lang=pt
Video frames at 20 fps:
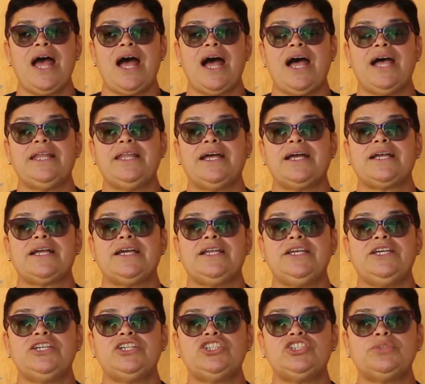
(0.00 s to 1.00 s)
A
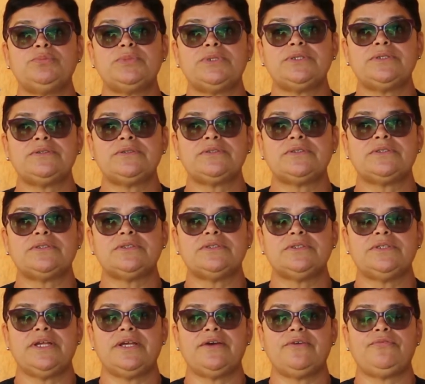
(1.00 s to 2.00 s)
Anacrisma,
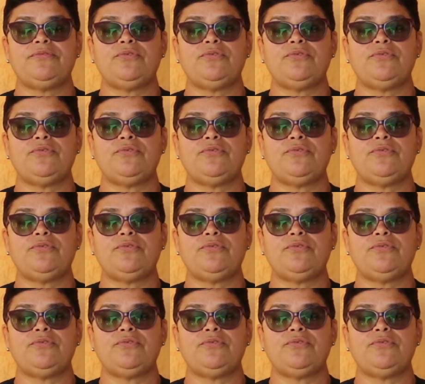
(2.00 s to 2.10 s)
né,